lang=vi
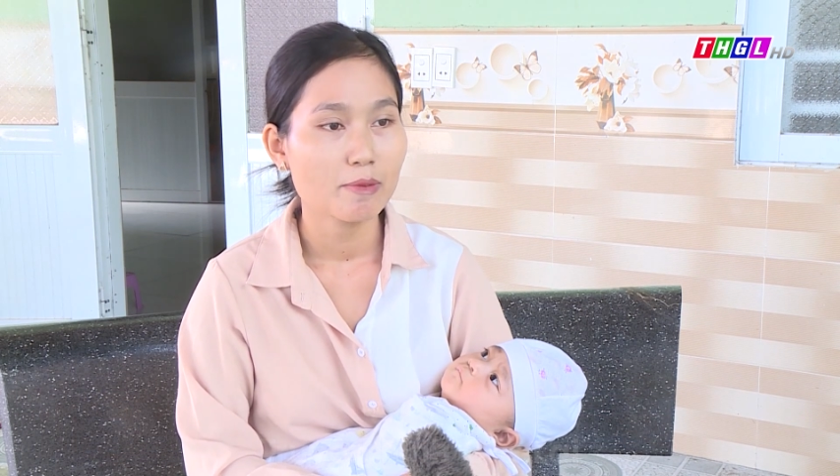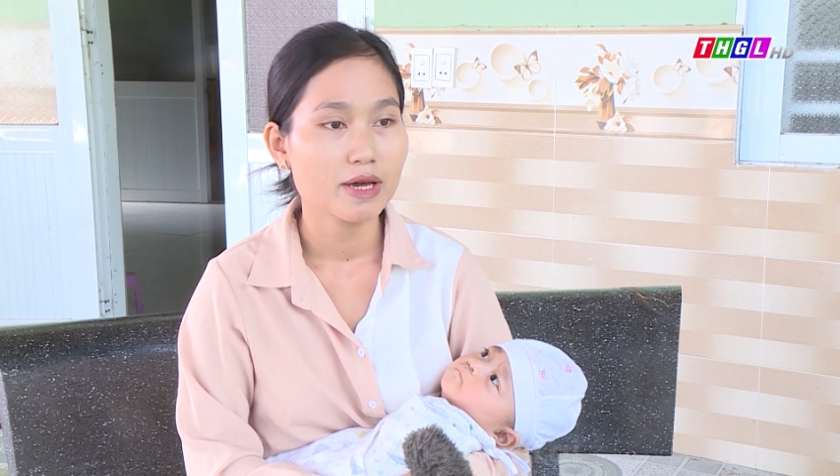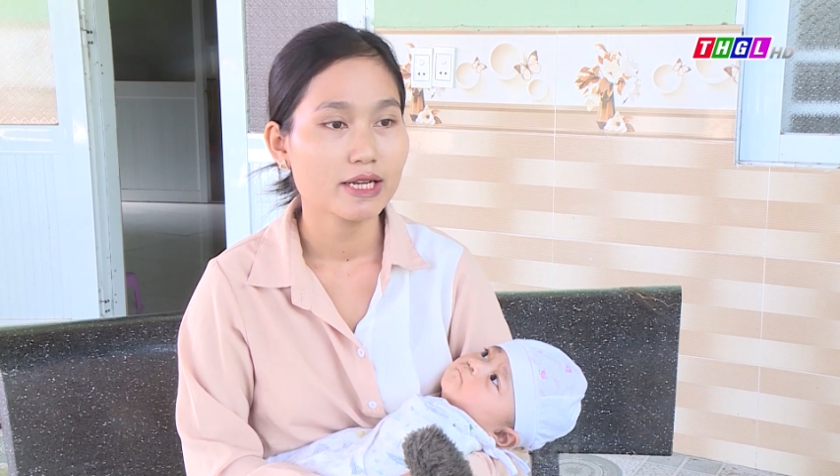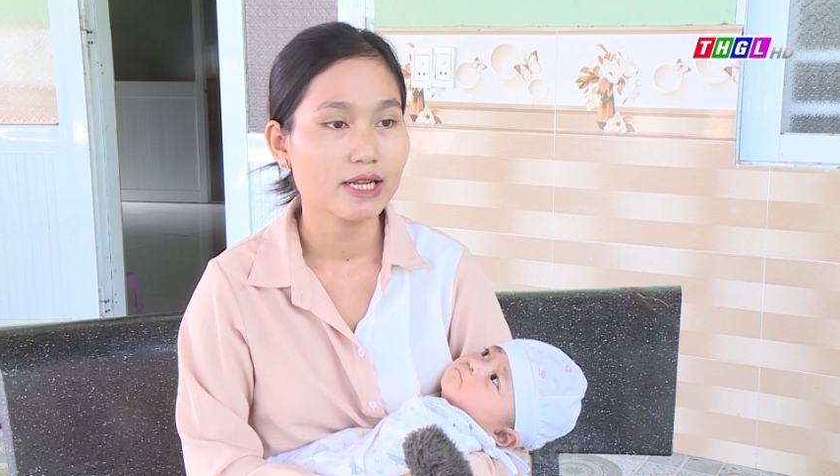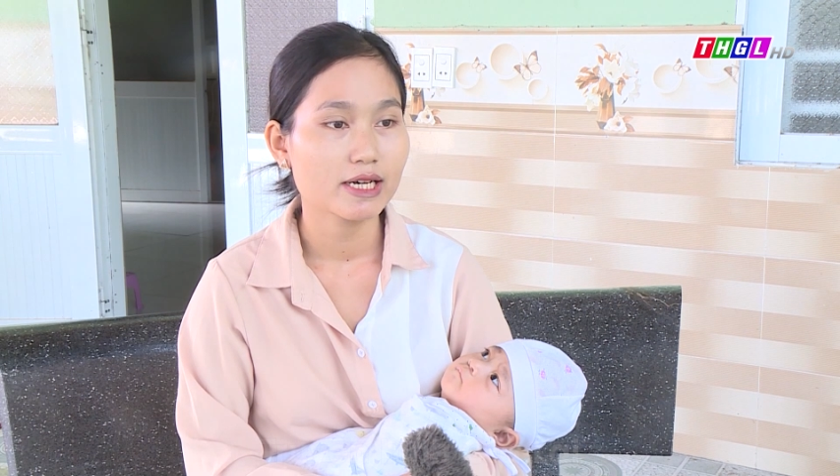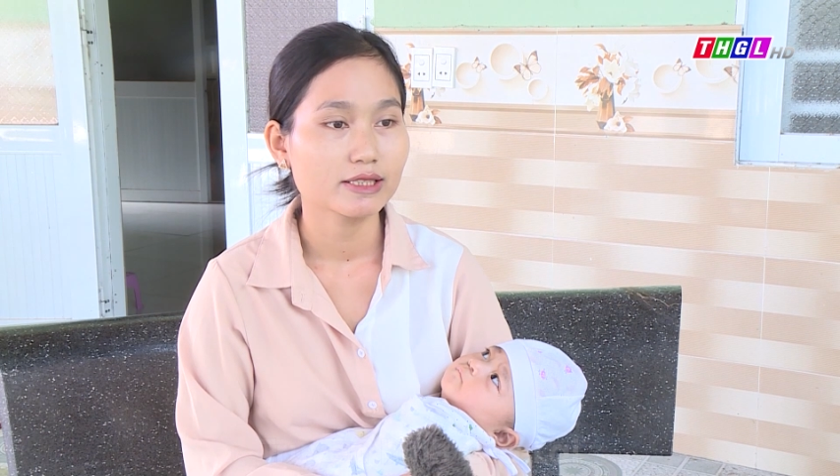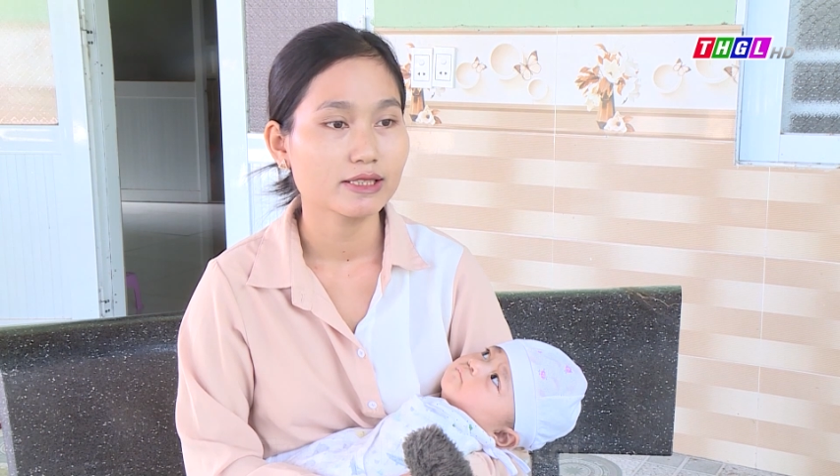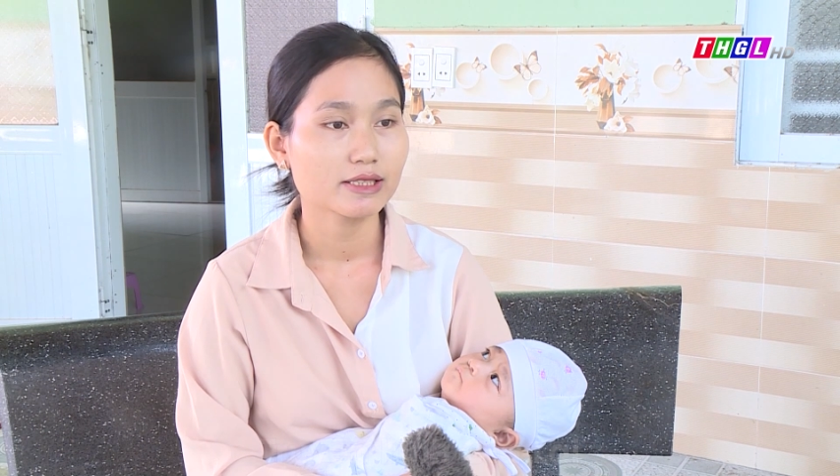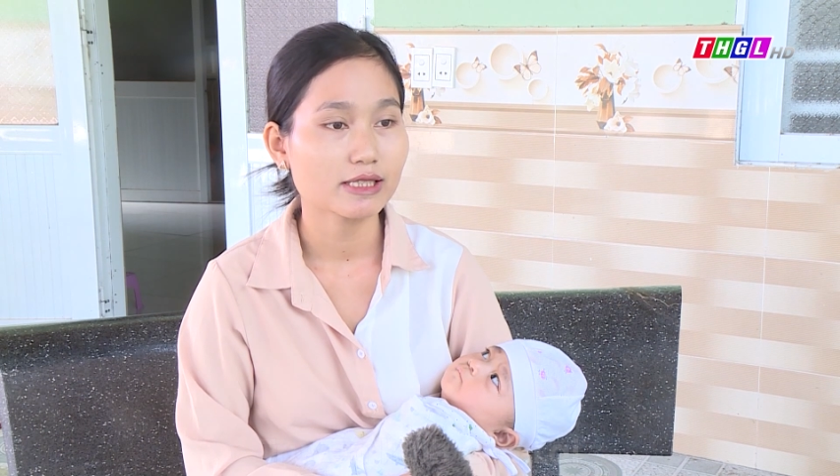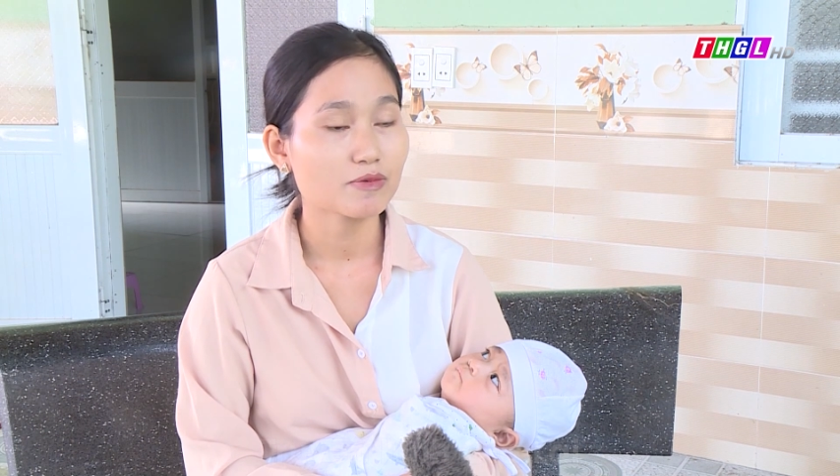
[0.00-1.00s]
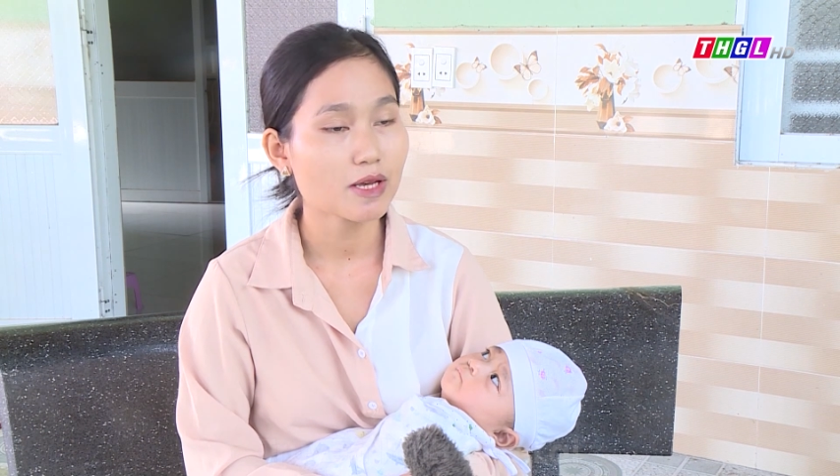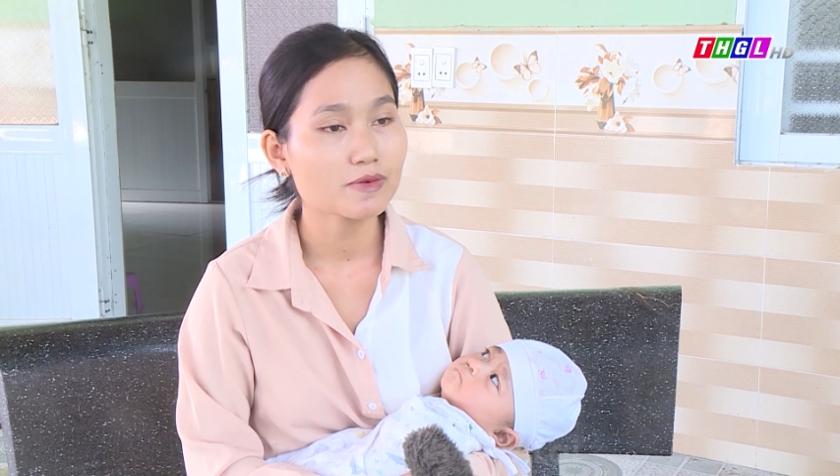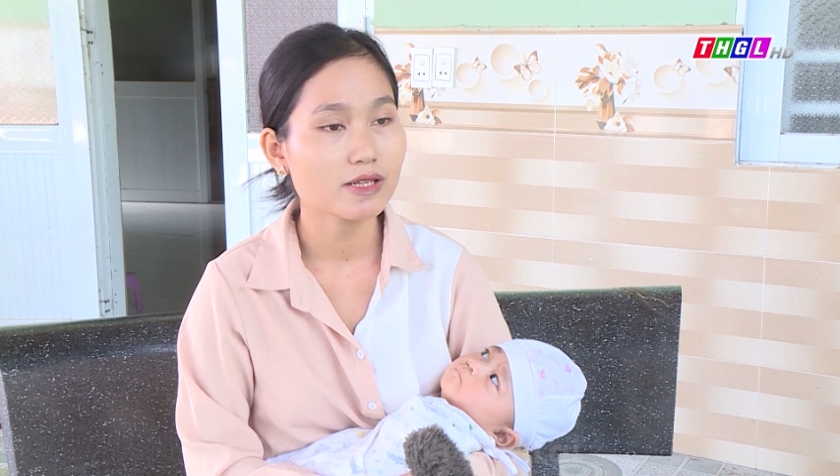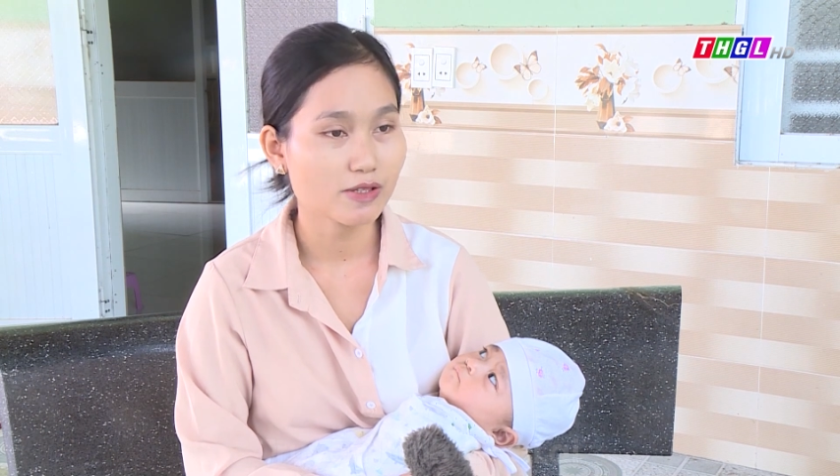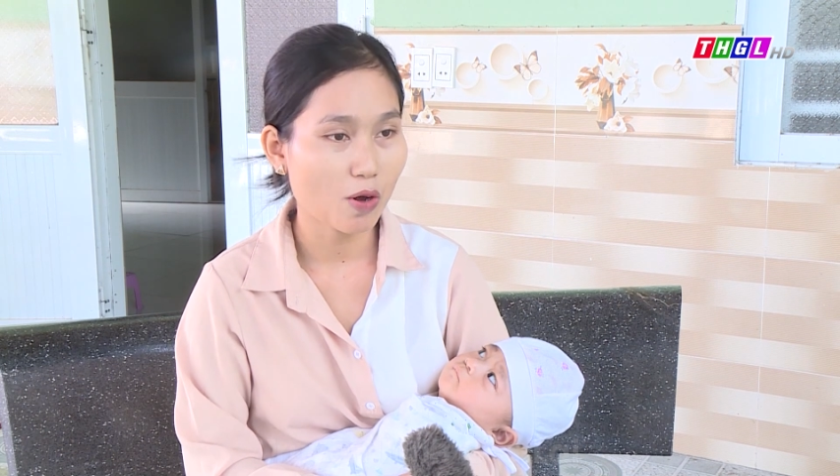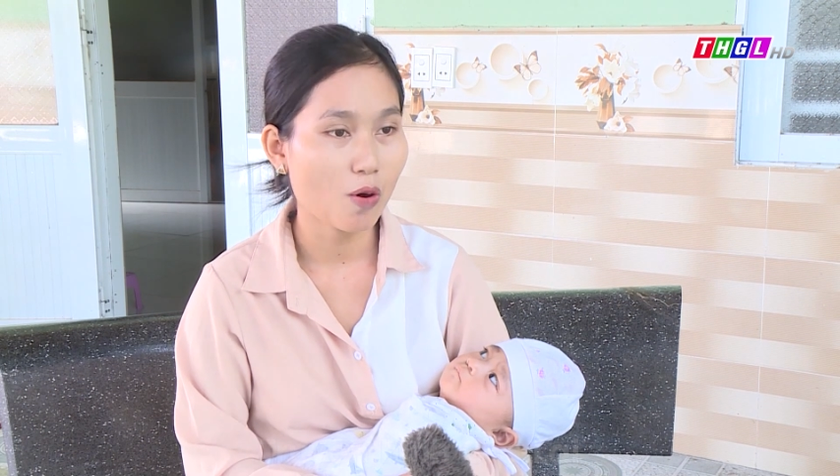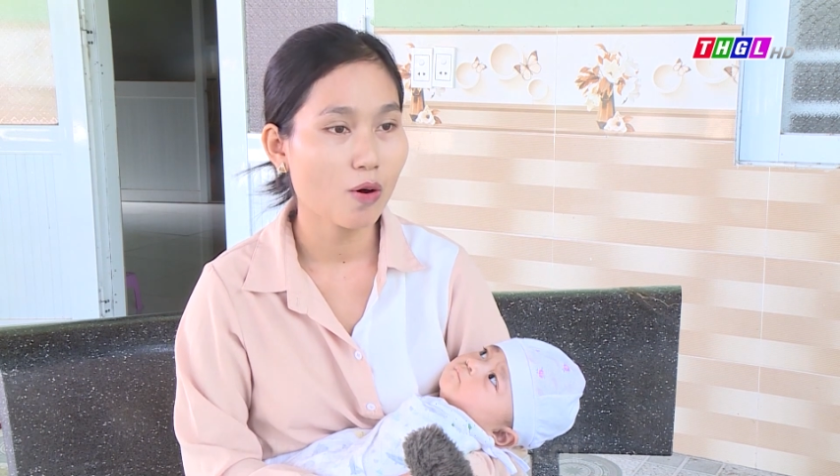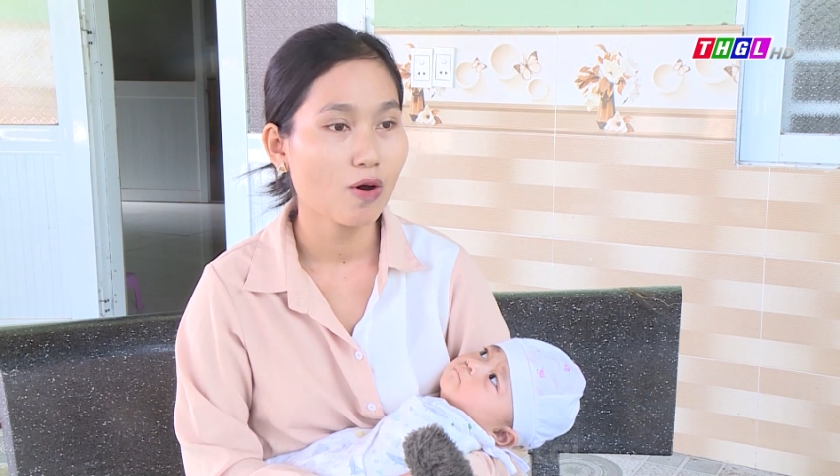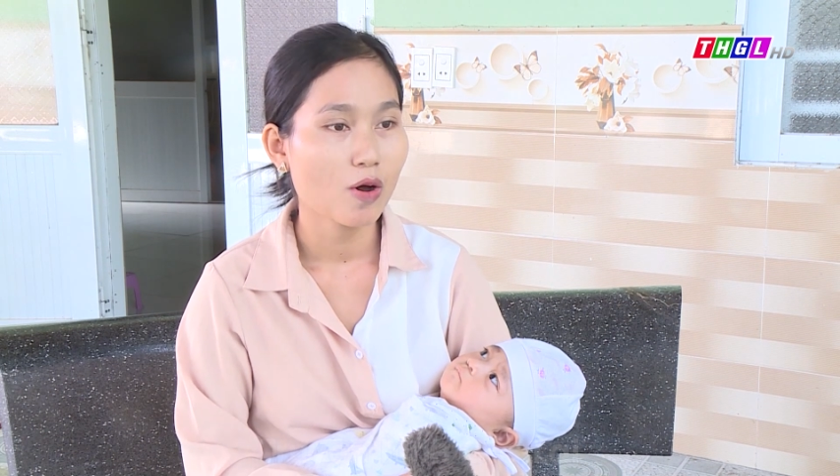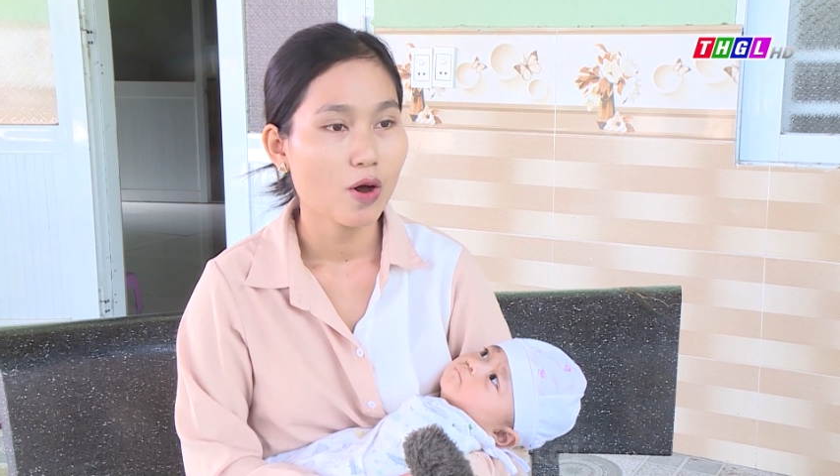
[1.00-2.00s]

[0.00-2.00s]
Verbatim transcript: bên chăm sóc dân số,